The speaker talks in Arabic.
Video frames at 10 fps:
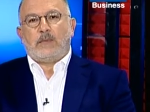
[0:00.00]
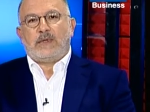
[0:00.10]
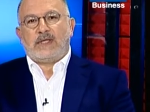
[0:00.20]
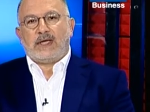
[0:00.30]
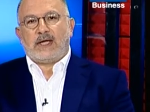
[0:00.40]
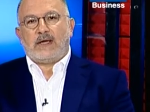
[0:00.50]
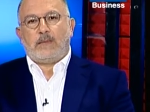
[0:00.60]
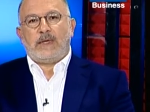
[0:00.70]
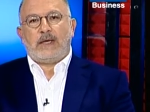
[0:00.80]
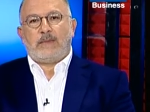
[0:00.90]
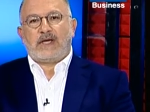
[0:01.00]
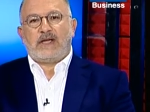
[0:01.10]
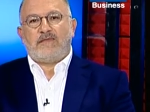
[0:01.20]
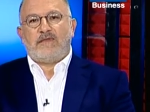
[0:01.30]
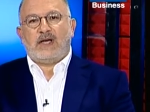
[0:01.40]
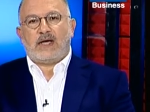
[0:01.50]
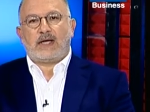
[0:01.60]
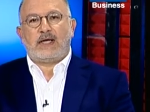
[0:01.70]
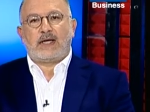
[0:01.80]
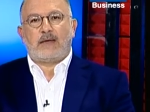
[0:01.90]
بتاريخ لبنان ما كان في
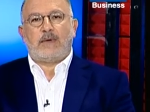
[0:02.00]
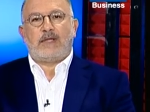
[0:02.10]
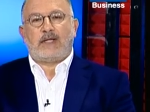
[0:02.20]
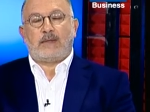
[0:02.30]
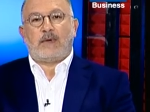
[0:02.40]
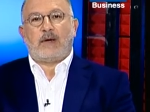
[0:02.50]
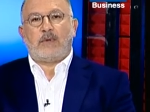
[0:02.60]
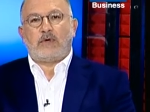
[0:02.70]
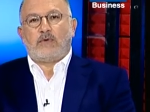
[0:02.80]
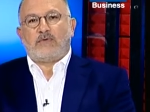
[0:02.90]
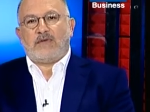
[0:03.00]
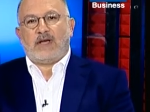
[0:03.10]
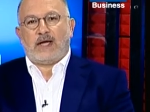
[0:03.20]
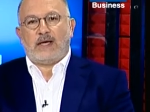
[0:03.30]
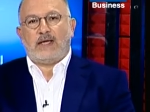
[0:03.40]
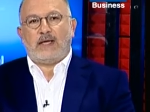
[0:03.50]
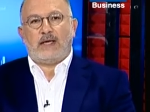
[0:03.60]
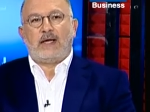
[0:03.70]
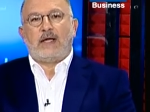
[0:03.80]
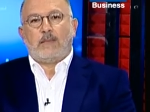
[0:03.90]
حرايق غابات قد ما عم بيكون في
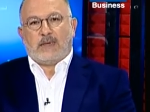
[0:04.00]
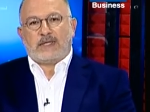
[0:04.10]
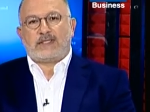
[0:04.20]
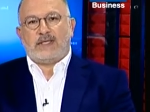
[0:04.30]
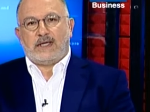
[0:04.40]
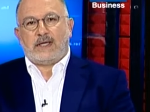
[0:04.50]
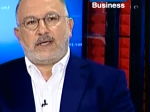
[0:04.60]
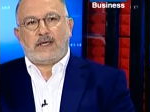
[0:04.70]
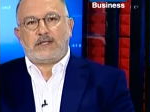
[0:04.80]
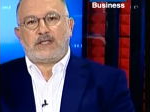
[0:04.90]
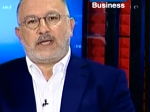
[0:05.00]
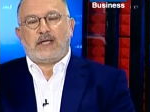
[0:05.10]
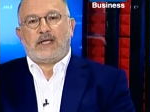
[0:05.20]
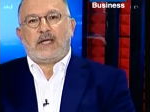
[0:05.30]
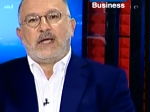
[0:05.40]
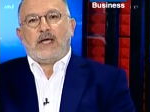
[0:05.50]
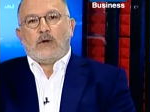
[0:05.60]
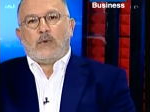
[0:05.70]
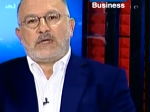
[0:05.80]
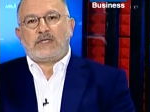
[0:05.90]
حاليا بهالسنين الجارية
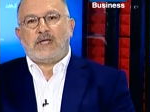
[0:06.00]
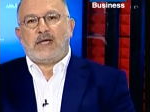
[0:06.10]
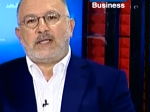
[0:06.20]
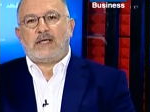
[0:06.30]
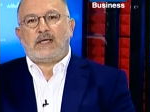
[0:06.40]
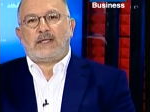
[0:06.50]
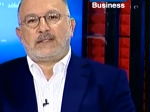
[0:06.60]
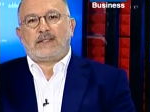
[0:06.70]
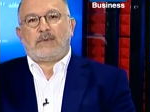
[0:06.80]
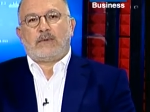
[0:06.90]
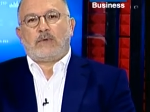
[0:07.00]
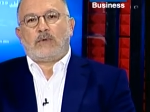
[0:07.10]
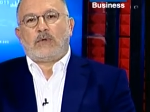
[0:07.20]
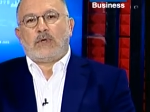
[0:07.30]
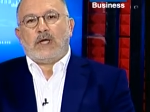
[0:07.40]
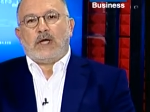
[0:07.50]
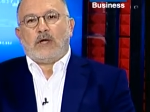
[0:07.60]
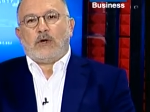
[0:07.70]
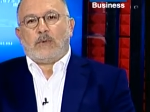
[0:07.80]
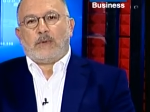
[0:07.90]
وهالشي هيدا سببه
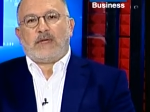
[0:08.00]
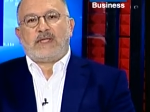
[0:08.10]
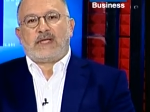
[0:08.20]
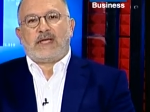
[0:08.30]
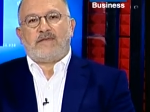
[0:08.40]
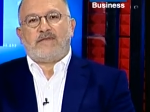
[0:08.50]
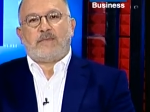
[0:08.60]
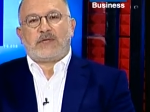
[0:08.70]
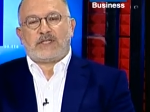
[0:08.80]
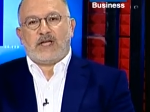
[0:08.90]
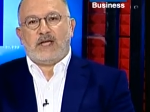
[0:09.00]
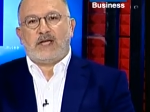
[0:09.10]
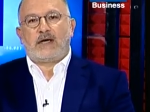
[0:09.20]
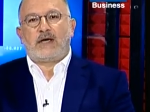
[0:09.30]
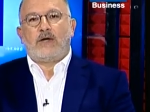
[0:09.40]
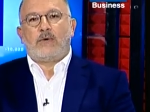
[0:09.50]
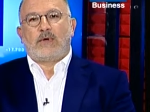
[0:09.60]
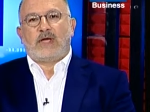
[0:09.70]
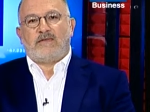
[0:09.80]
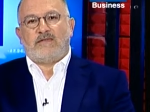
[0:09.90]
انه بالماضي كان في مشاحر
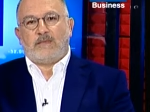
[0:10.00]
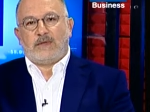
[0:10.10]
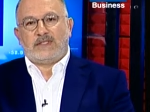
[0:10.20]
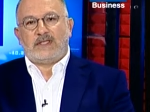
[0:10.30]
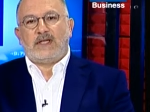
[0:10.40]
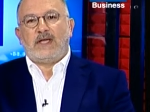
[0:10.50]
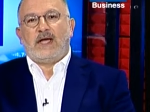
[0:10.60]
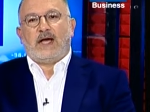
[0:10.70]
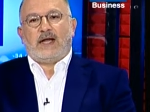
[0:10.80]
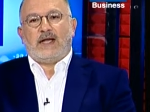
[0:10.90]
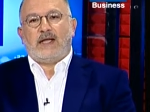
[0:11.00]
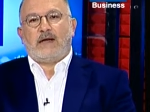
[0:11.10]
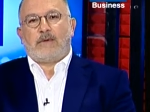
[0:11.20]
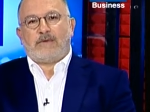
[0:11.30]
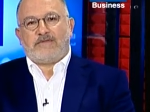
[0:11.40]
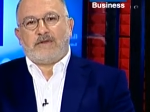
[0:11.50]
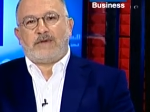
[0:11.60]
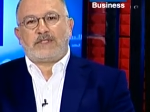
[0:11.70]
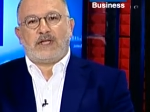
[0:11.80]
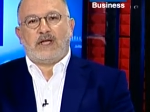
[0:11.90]
وكان في معزة حاليا ما بقى في
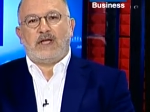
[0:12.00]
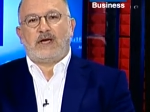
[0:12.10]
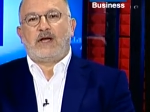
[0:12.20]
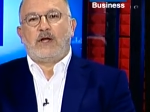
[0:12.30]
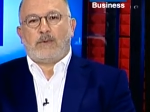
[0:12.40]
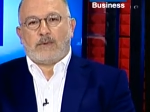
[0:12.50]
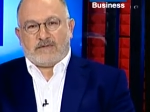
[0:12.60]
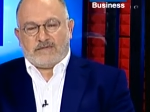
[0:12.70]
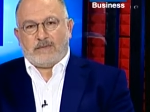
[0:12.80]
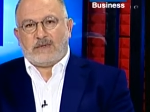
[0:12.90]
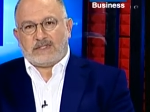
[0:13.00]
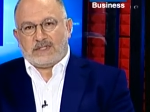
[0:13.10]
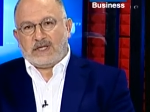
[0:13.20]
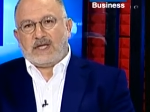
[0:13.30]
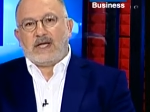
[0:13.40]
مشاحر ما بقى في معزة